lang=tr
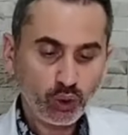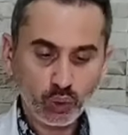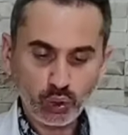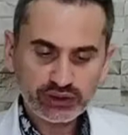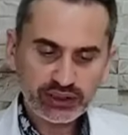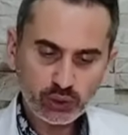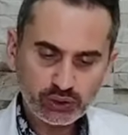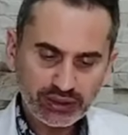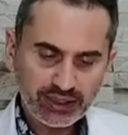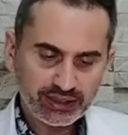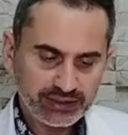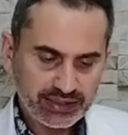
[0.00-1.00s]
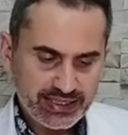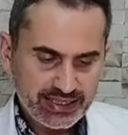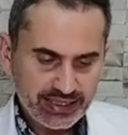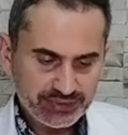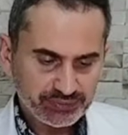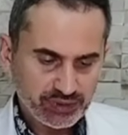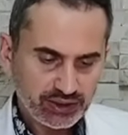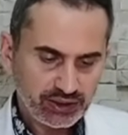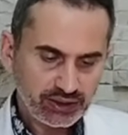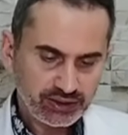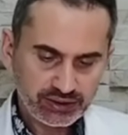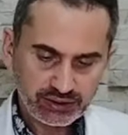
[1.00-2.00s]
Orta notalardan ise
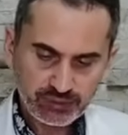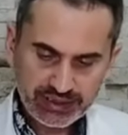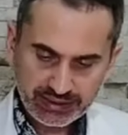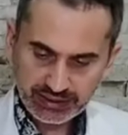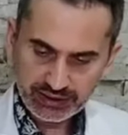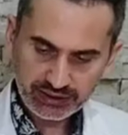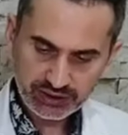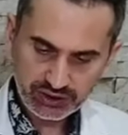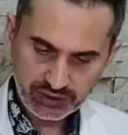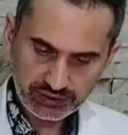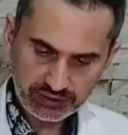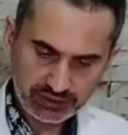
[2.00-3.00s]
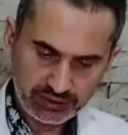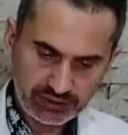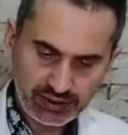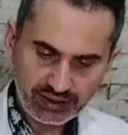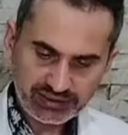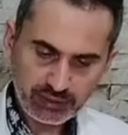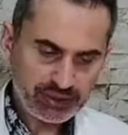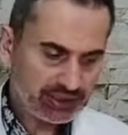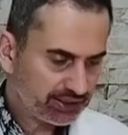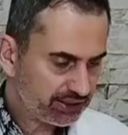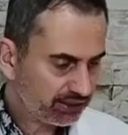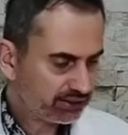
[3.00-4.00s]
e, mesela işte e, Yasemin
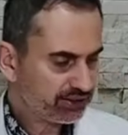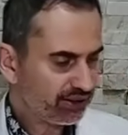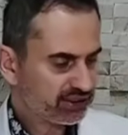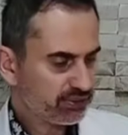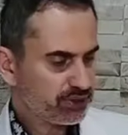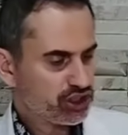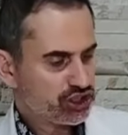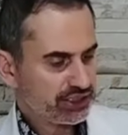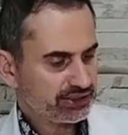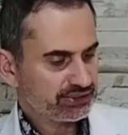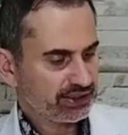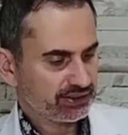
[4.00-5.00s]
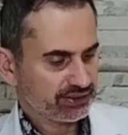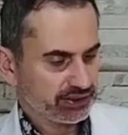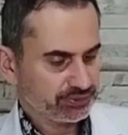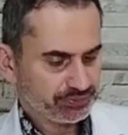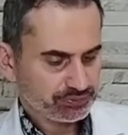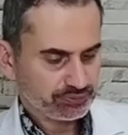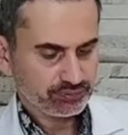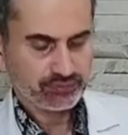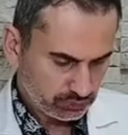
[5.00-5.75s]
yerine Yasemin çiçeklerinden attım.